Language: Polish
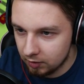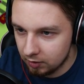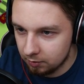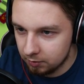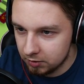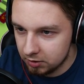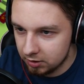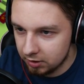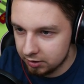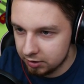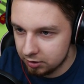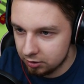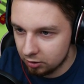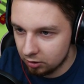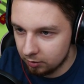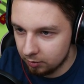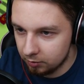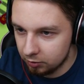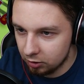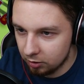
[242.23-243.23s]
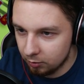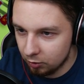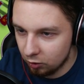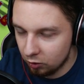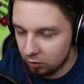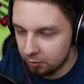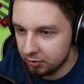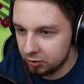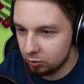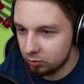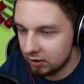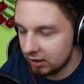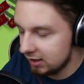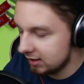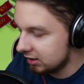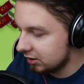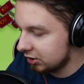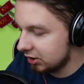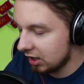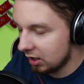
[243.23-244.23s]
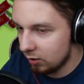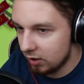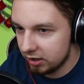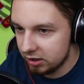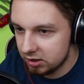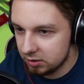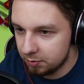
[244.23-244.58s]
Myślę, że to, to mogłoby tutaj zadziałać.